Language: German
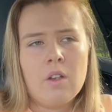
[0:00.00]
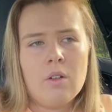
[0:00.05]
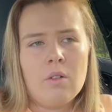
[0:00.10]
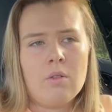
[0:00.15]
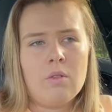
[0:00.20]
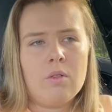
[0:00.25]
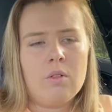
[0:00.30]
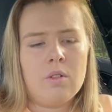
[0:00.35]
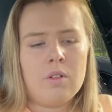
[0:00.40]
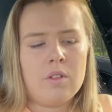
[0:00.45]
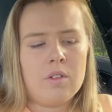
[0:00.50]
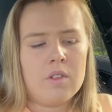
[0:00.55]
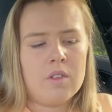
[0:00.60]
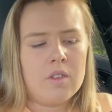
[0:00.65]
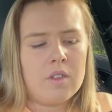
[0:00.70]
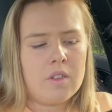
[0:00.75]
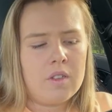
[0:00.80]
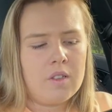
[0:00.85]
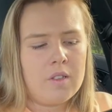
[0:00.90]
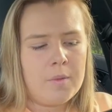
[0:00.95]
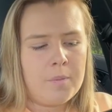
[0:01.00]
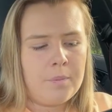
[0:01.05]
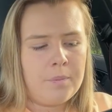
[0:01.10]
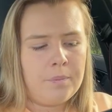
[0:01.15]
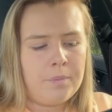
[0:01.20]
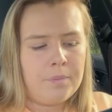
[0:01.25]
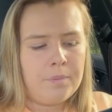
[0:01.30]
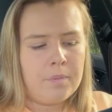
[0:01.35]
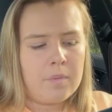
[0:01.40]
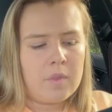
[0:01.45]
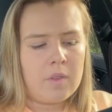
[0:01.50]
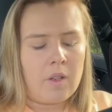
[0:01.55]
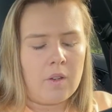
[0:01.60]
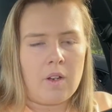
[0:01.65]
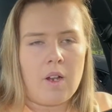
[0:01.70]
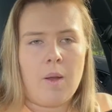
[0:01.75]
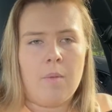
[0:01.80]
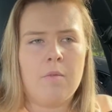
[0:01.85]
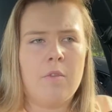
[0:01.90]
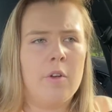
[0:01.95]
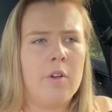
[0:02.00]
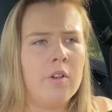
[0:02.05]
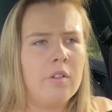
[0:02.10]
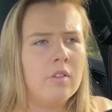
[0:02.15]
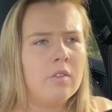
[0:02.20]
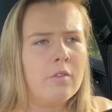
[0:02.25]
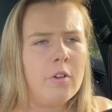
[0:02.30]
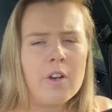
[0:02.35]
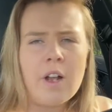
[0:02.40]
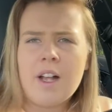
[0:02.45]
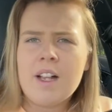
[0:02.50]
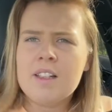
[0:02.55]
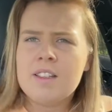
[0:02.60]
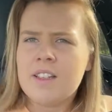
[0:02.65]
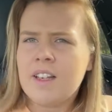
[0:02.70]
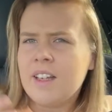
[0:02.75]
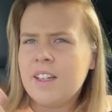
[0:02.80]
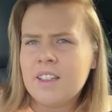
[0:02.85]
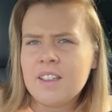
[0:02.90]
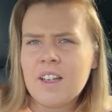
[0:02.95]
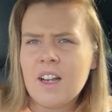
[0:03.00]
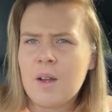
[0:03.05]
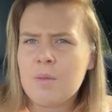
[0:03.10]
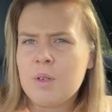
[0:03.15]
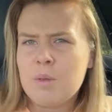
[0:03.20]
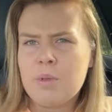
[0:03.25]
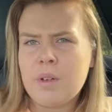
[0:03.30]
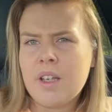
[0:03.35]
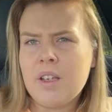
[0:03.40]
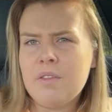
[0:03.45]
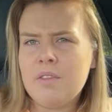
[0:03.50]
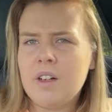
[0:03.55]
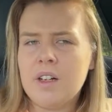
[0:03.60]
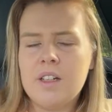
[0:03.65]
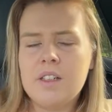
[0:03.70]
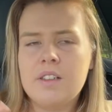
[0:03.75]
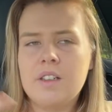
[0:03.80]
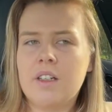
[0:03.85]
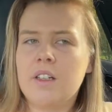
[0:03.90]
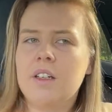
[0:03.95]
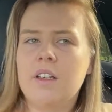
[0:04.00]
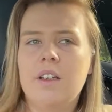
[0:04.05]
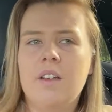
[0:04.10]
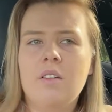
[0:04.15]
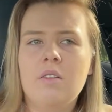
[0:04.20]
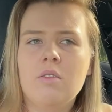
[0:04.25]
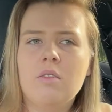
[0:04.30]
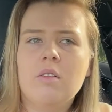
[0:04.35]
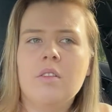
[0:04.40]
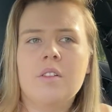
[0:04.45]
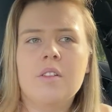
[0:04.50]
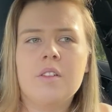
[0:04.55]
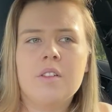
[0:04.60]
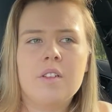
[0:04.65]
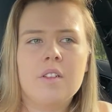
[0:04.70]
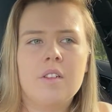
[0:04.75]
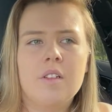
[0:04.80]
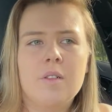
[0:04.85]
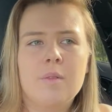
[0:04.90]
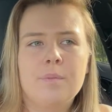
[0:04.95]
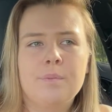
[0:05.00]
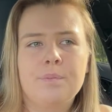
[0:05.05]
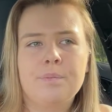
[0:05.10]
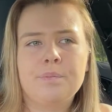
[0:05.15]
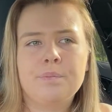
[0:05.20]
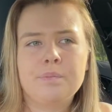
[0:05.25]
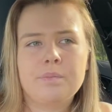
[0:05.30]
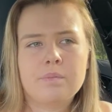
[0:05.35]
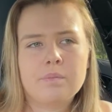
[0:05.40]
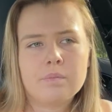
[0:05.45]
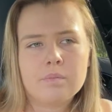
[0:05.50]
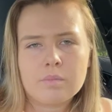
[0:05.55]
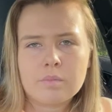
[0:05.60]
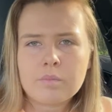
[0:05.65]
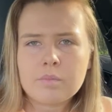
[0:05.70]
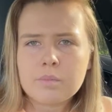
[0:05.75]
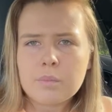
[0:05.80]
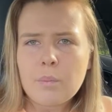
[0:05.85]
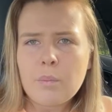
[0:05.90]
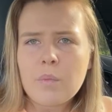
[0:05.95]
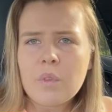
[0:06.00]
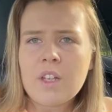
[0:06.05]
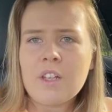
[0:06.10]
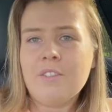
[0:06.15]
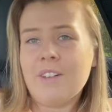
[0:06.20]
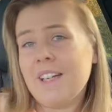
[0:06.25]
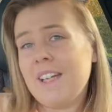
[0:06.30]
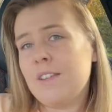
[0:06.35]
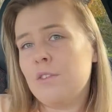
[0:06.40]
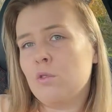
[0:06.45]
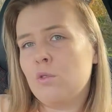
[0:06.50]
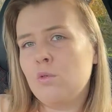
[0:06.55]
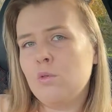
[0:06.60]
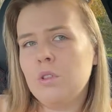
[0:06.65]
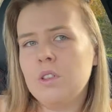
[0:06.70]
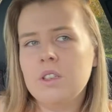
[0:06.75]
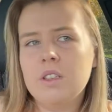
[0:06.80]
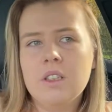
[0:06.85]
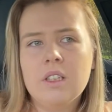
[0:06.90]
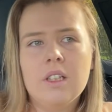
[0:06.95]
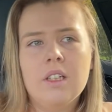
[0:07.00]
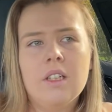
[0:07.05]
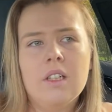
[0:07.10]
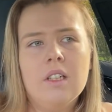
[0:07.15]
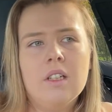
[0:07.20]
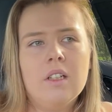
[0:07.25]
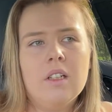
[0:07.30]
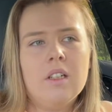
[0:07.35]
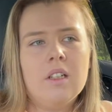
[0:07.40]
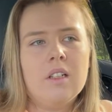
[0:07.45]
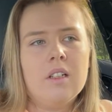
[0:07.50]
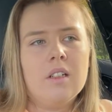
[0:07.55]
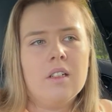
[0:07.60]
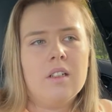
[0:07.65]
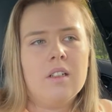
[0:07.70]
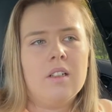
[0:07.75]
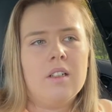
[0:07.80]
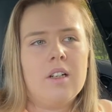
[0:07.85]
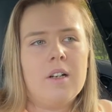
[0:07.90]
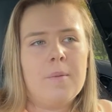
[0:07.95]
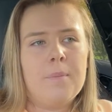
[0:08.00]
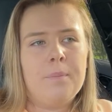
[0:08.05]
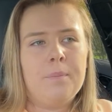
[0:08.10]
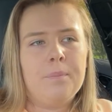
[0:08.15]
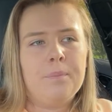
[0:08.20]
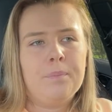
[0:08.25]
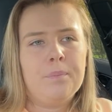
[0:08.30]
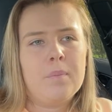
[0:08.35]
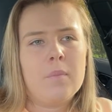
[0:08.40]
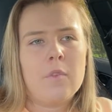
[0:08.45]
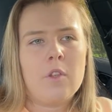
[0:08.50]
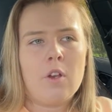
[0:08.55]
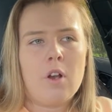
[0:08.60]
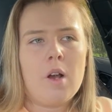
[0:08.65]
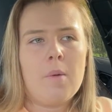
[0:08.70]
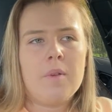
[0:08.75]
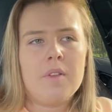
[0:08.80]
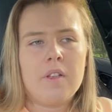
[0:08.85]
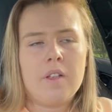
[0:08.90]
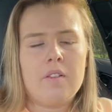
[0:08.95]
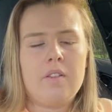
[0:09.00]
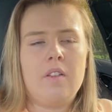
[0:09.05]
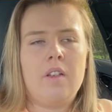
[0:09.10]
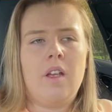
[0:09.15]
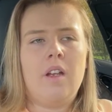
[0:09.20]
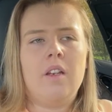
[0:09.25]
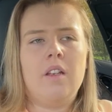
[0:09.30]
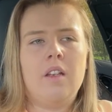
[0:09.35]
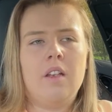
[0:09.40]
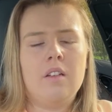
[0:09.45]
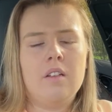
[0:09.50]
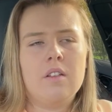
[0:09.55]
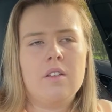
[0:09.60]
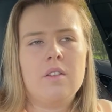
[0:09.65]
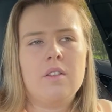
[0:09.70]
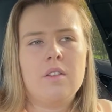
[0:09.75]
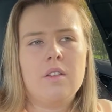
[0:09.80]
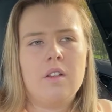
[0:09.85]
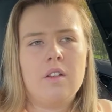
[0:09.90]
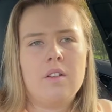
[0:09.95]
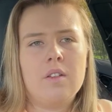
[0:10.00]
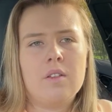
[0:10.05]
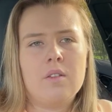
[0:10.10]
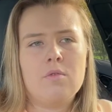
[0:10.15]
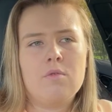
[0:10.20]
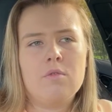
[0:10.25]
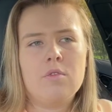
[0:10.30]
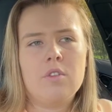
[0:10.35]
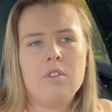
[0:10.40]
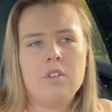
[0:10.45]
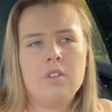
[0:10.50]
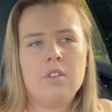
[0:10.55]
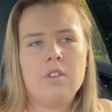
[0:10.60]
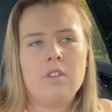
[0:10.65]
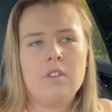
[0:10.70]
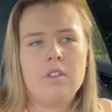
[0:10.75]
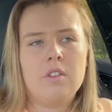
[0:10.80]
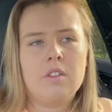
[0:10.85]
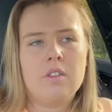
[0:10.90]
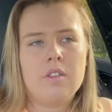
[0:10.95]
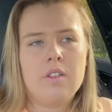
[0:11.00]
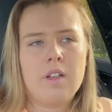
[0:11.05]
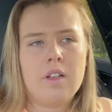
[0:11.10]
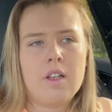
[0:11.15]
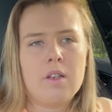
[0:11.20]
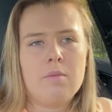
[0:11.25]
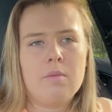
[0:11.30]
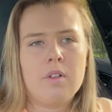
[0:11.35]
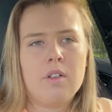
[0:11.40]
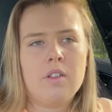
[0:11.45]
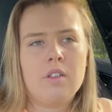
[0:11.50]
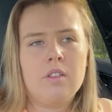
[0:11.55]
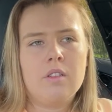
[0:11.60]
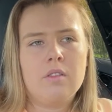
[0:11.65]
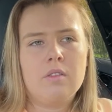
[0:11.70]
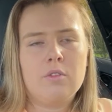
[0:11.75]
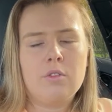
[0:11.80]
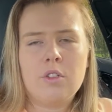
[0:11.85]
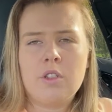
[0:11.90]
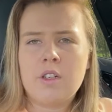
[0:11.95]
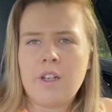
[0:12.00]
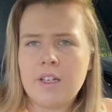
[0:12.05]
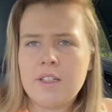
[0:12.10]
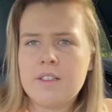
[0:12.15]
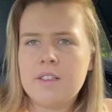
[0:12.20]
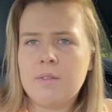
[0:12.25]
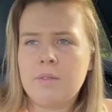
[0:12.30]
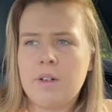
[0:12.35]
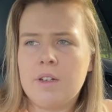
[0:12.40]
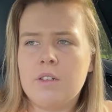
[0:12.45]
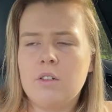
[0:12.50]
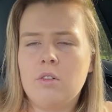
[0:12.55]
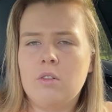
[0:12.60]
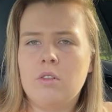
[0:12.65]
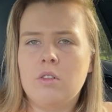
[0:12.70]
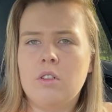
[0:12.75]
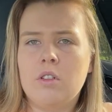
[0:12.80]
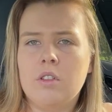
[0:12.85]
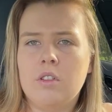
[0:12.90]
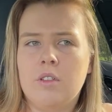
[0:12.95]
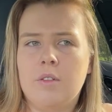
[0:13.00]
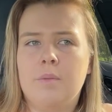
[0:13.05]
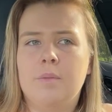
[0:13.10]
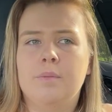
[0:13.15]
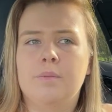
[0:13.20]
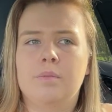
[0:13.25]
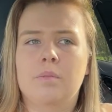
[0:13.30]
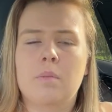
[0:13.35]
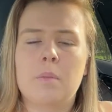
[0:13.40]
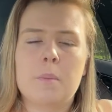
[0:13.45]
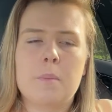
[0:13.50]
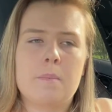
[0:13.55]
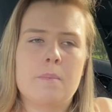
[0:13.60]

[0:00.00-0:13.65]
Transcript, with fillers: Und ähm, da kamen von, von allen Seiten kamen die Briefe halt rein und ähm, war nicht so cool. Ähm, ja, aber es hat sich eigentlich alles, alles gut, äh, sage ich mal, durch den Rechtsanwalt auch ähm,